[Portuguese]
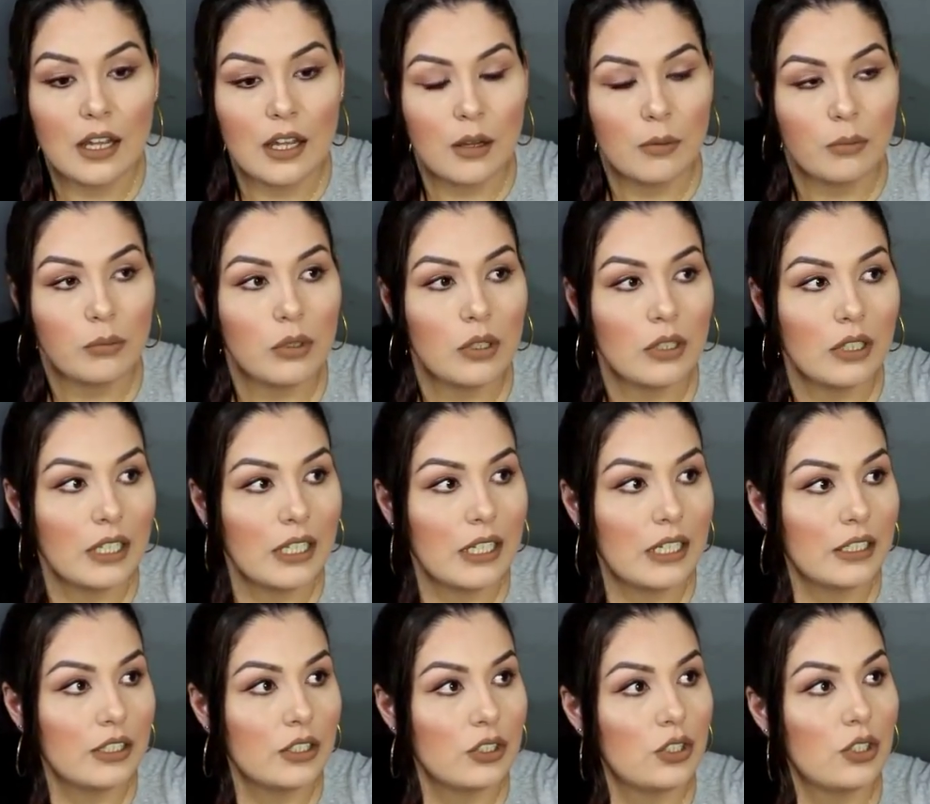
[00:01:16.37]

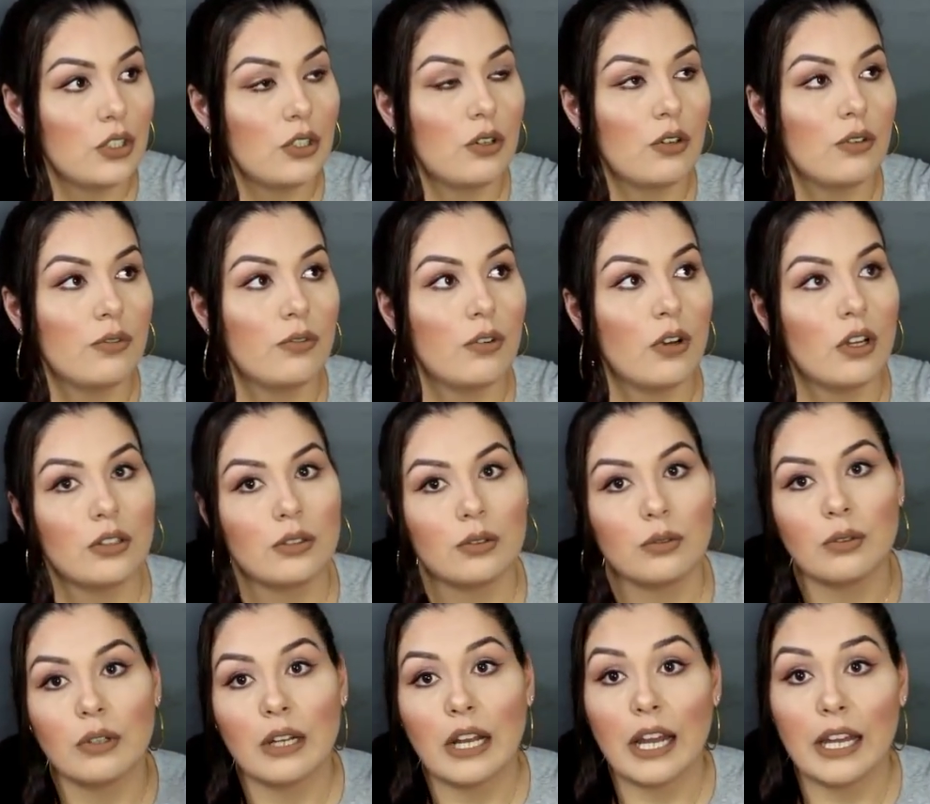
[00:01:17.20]
Blogueira que tirou foto
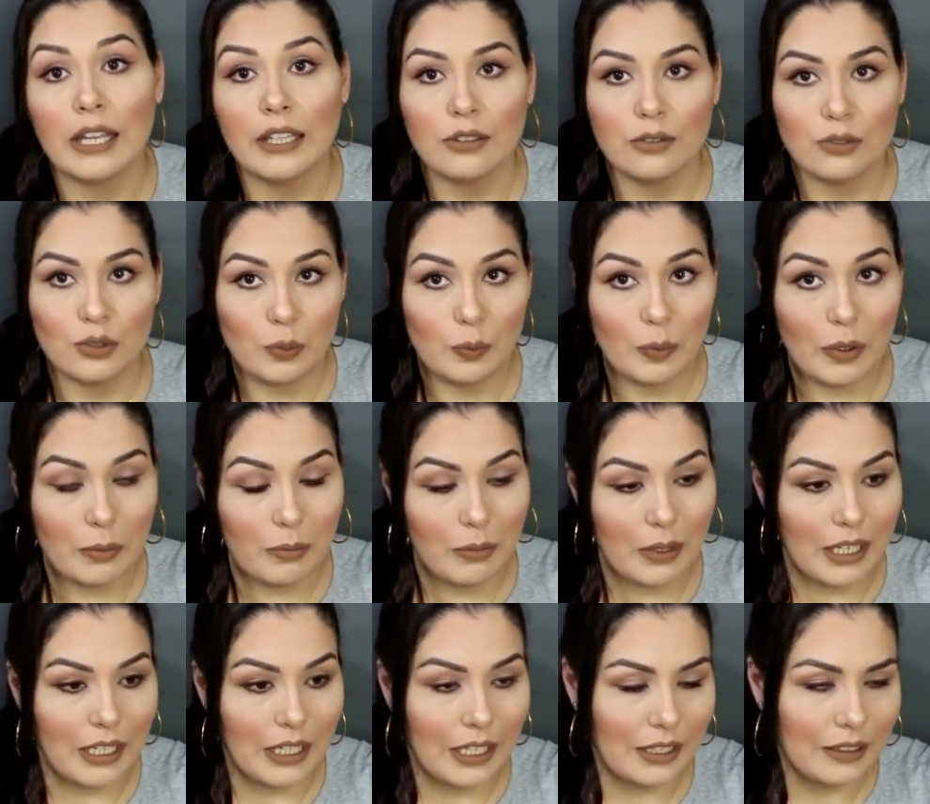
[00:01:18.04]
com carrinho de
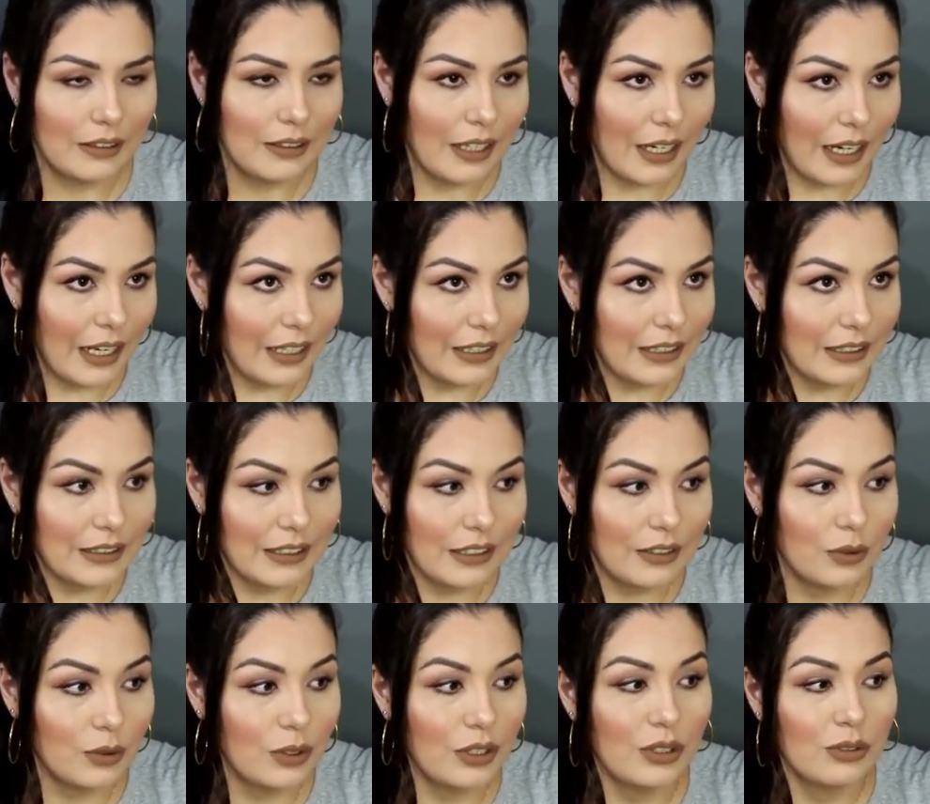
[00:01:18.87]
bebê na entrada,
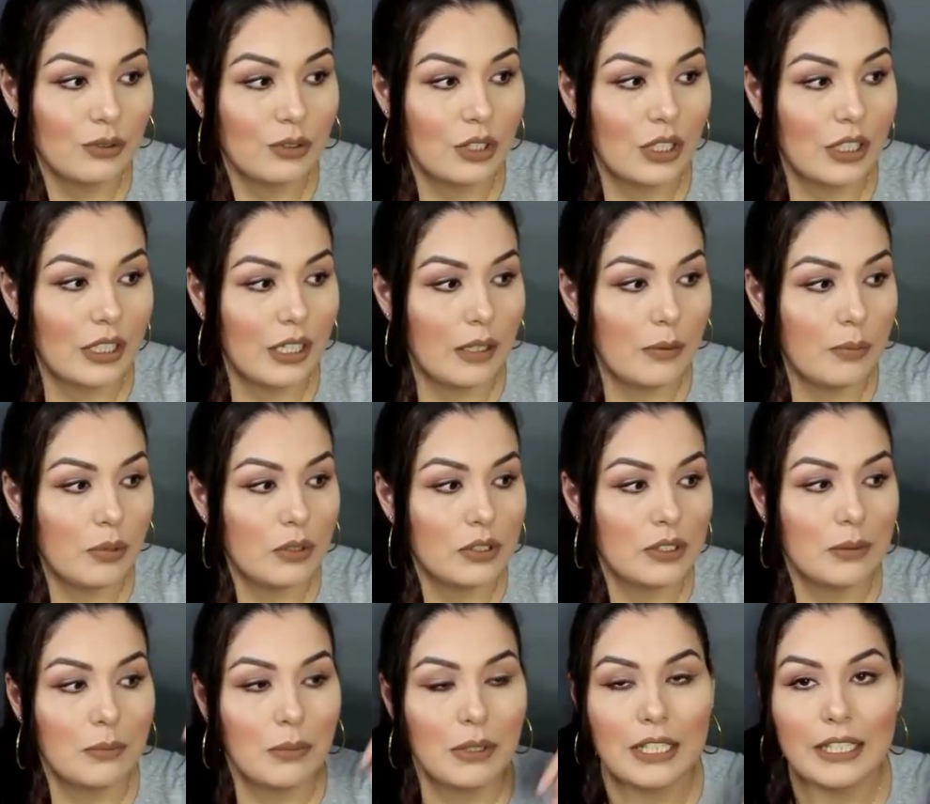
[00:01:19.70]
sendo que não tinha nem
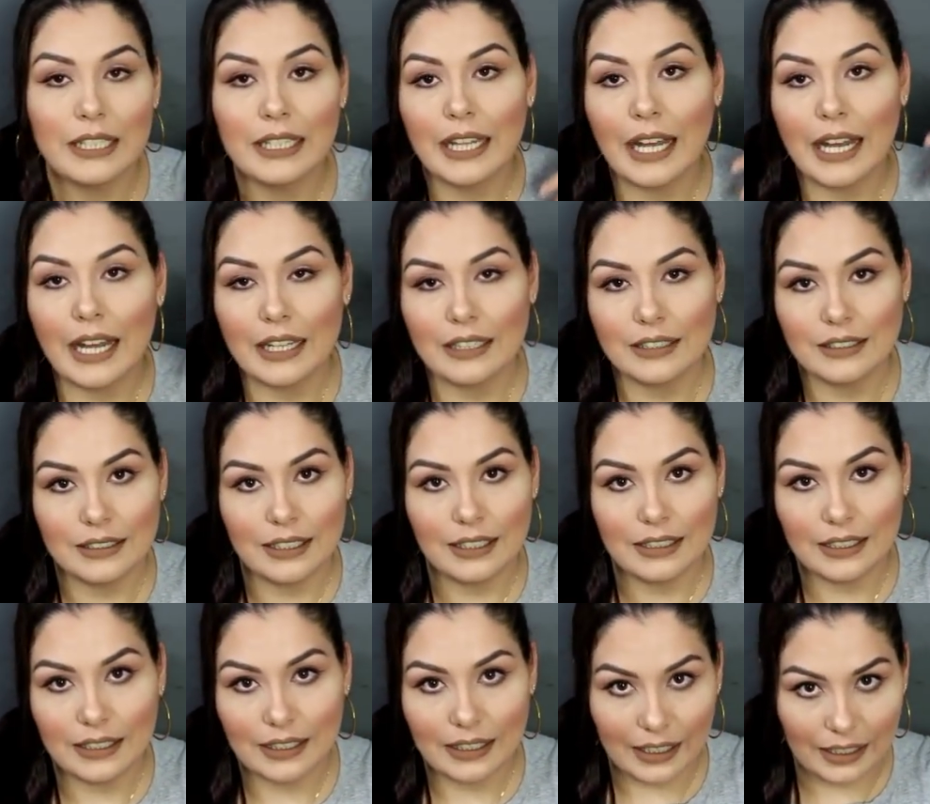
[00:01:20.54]
possibilidade da
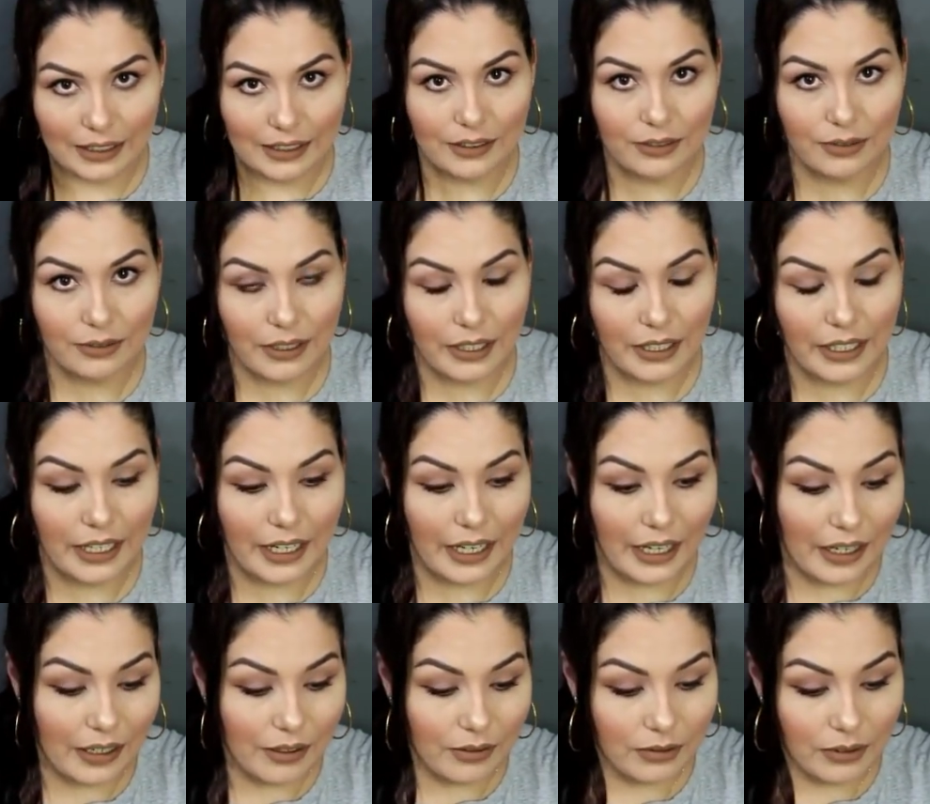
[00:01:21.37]
danada ficar
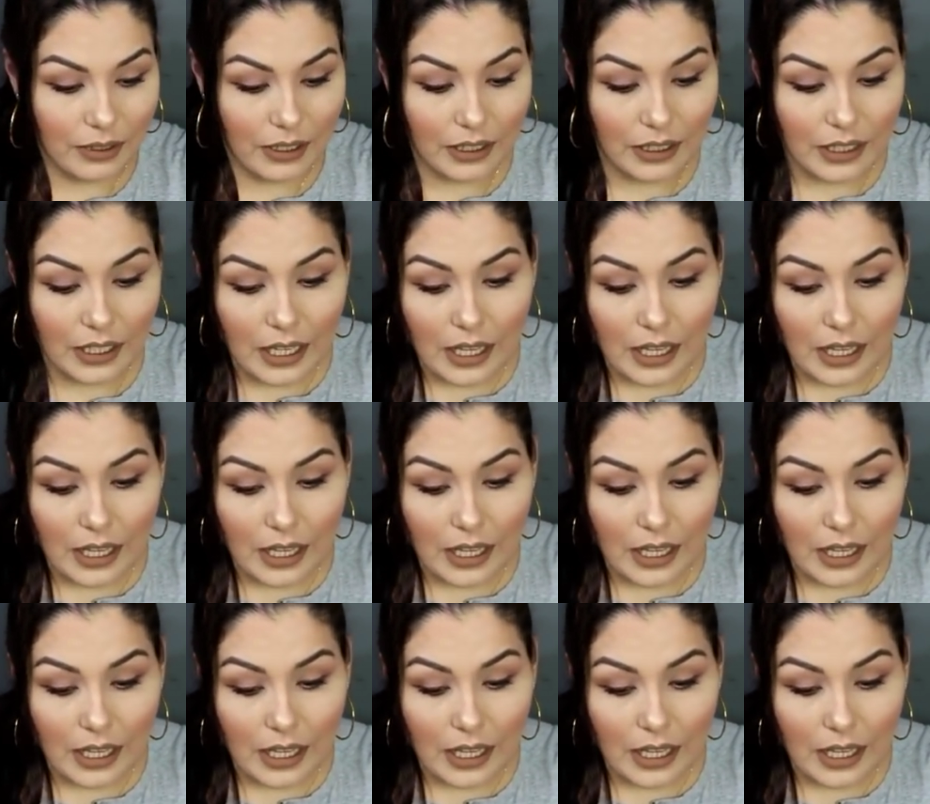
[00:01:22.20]
grávida.